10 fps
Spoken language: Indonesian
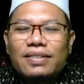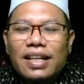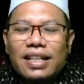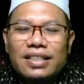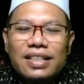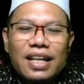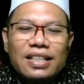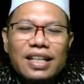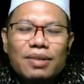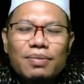juga
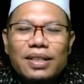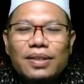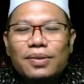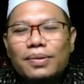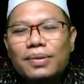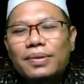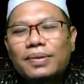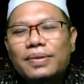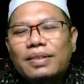dijelaskan begitu